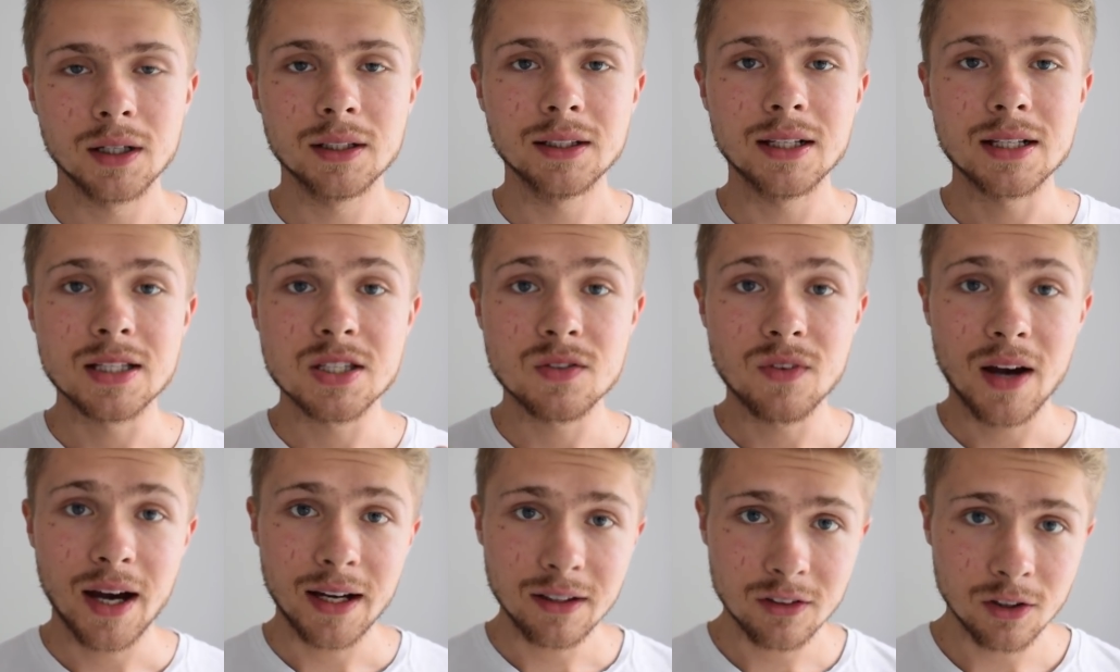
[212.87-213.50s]
Der
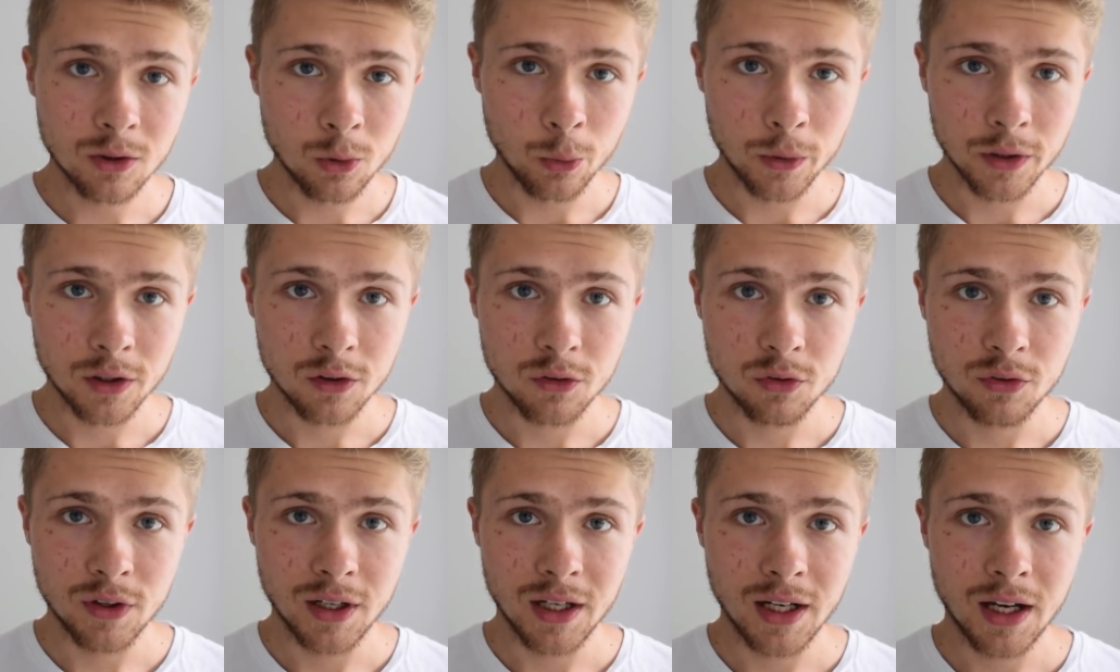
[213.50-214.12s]
zweite
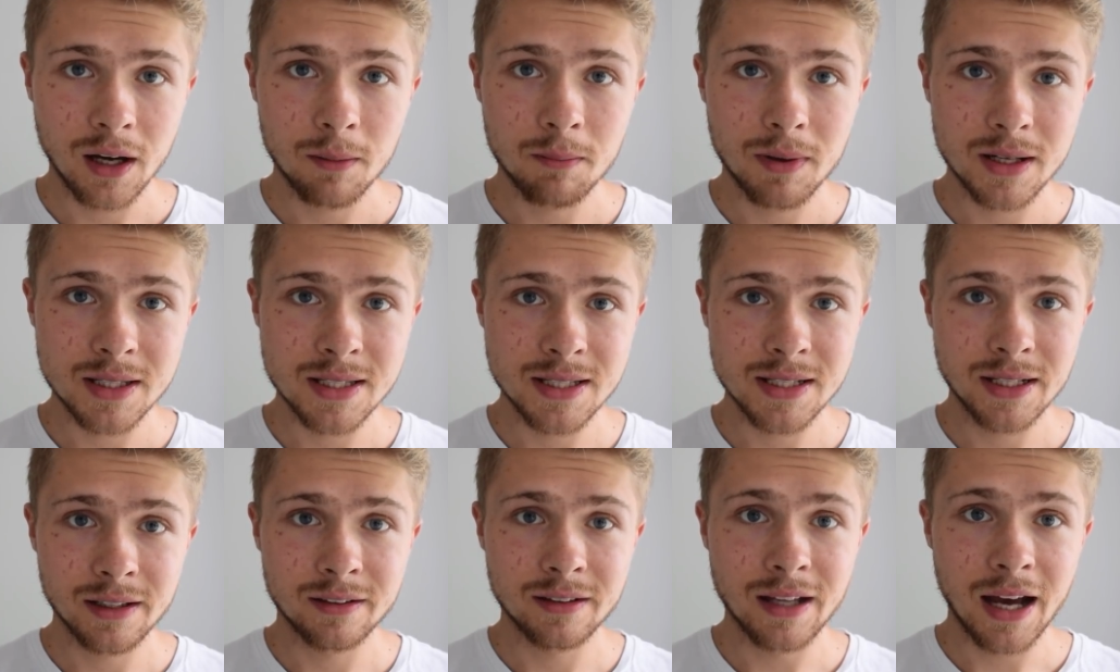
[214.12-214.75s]
Logikfehler
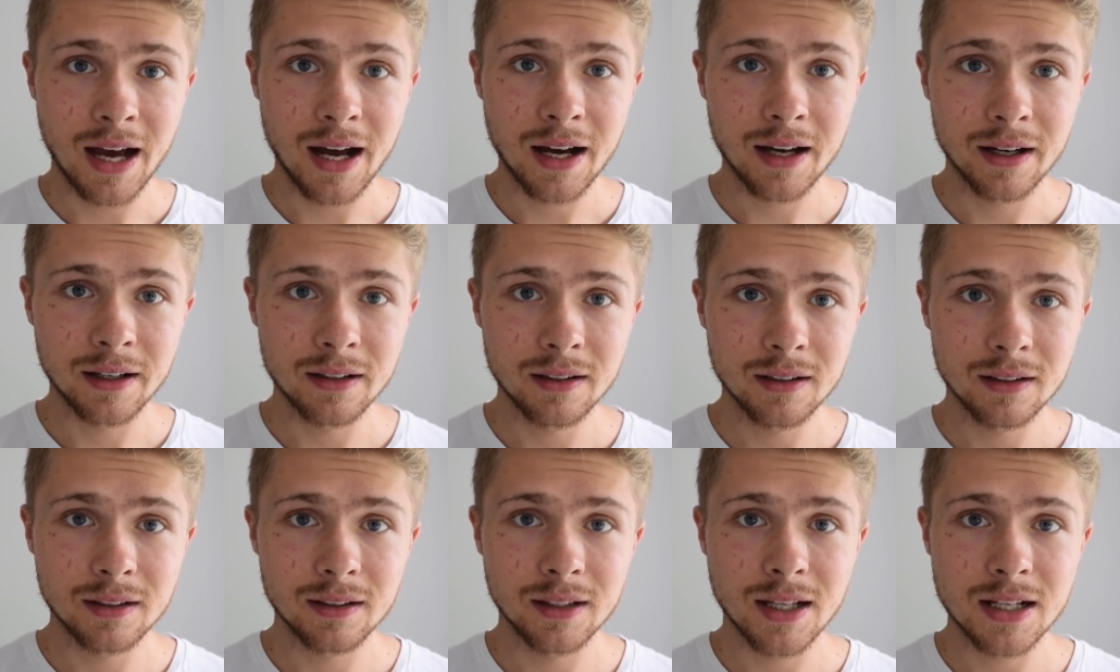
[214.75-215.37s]
basiert
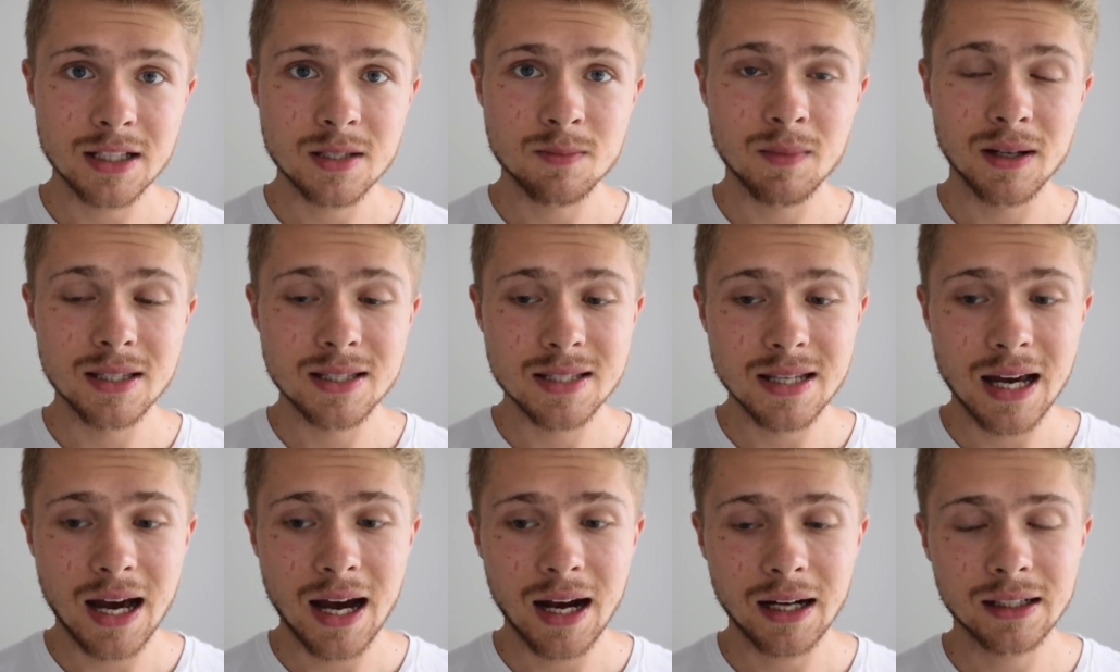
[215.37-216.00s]
darin, dass man
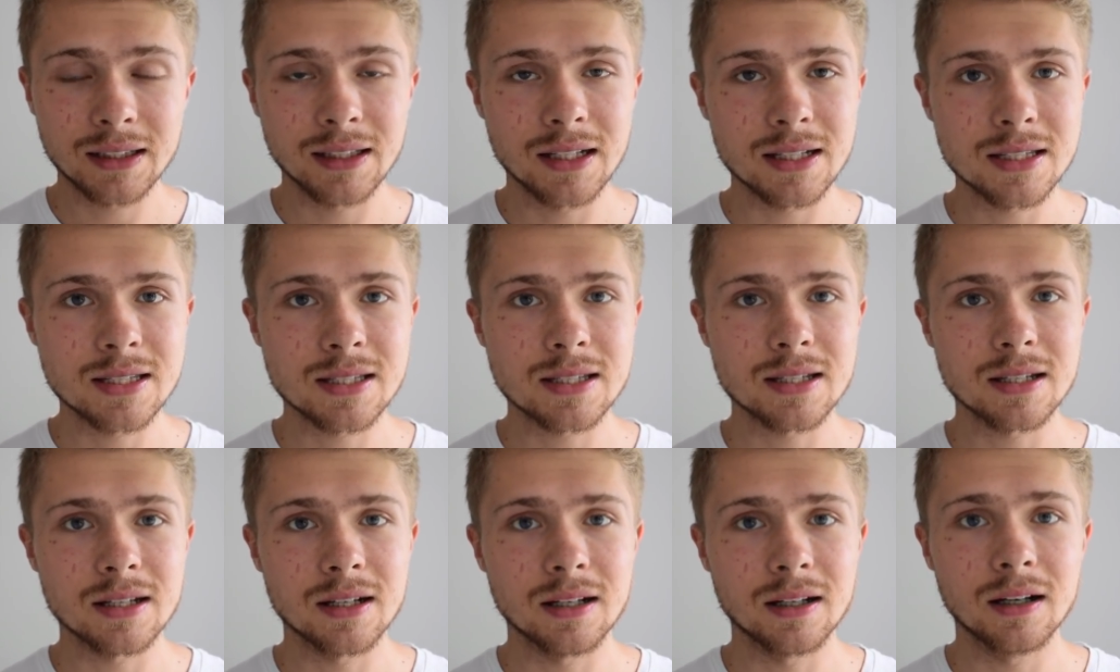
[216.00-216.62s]
sagt,
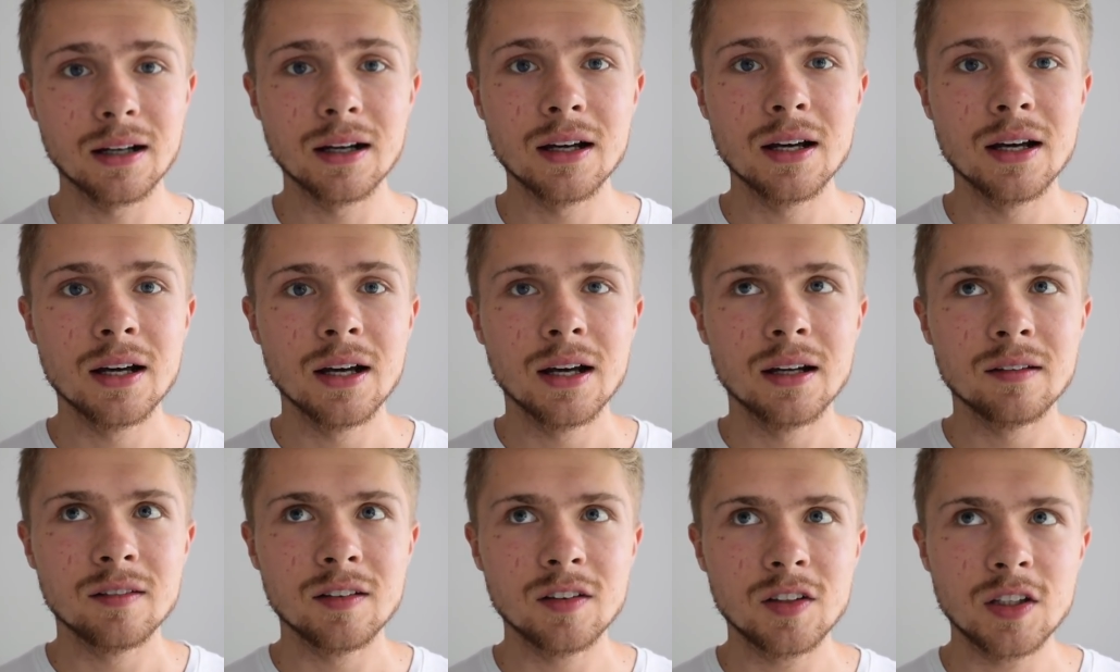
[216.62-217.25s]
dass äh,
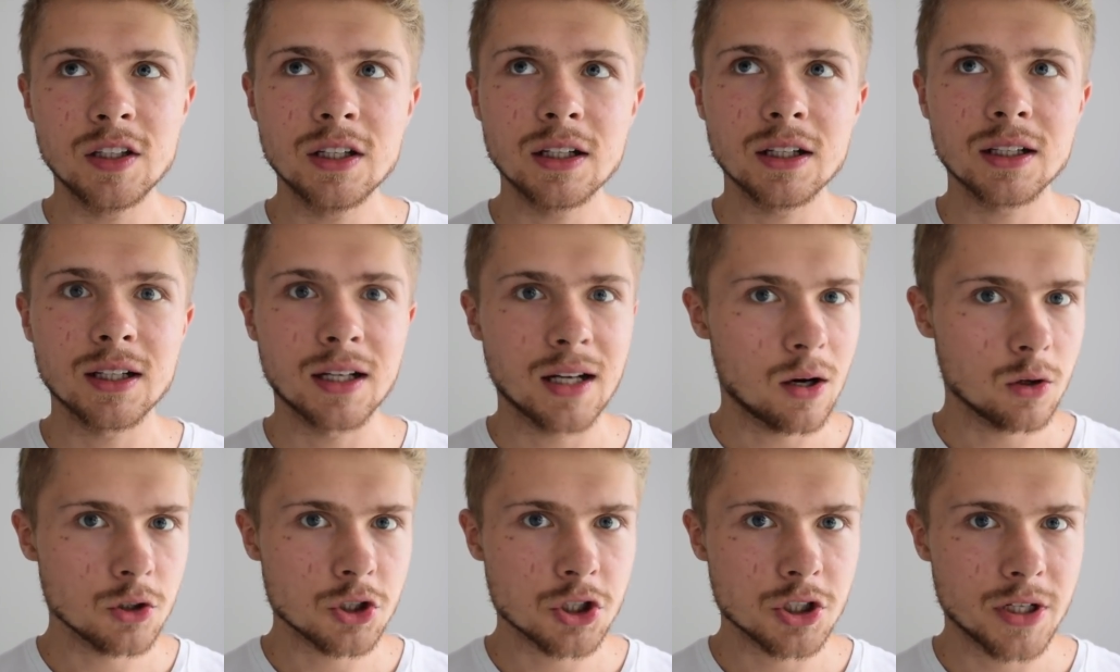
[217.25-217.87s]
die Tiere dann
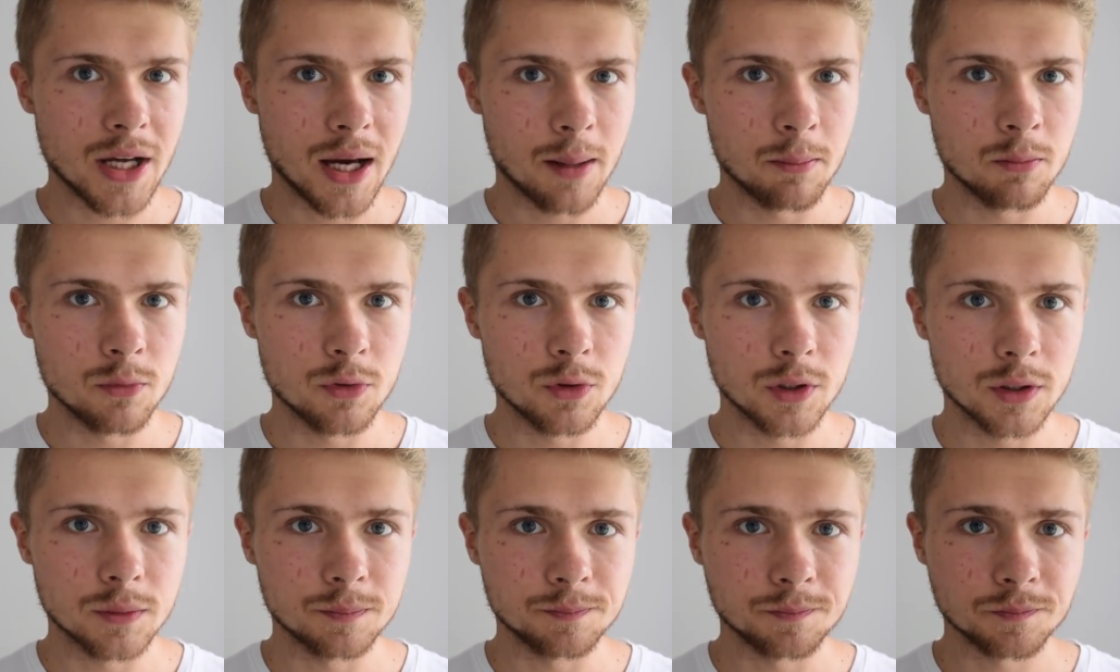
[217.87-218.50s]
aussterben
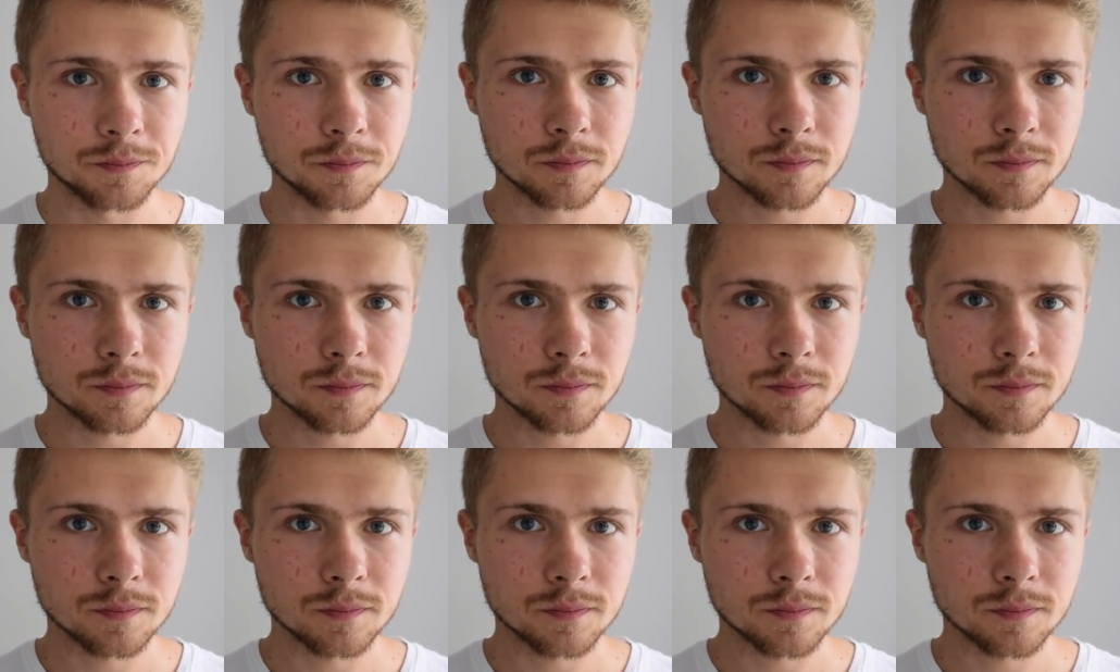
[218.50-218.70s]
würden.